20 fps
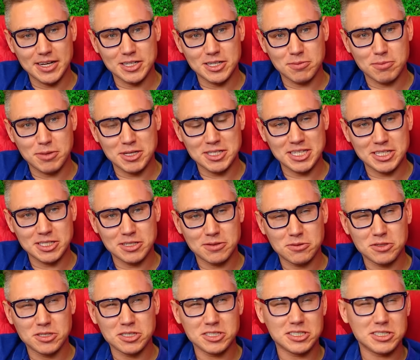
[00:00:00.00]
e, bez e,
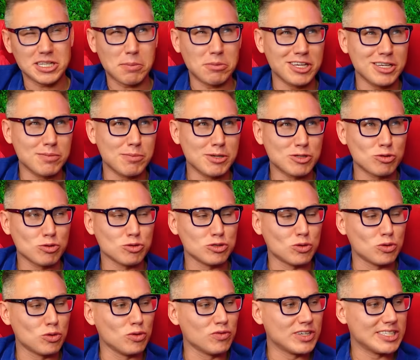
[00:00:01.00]
no, chciałem powiedzieć, bez
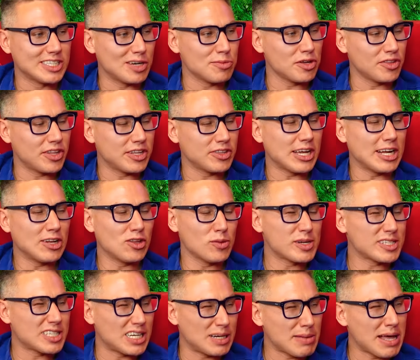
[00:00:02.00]
złotówki zarobionej, no, ale
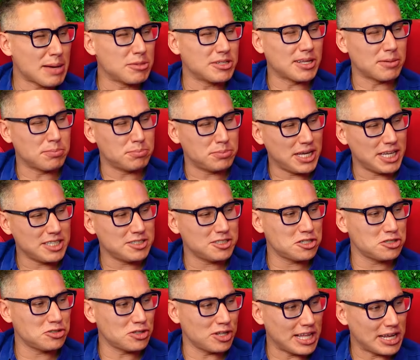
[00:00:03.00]
dobra, zarabiamy tam
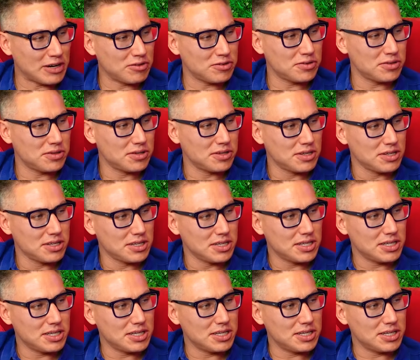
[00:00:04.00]
5-10 dolarów no tak.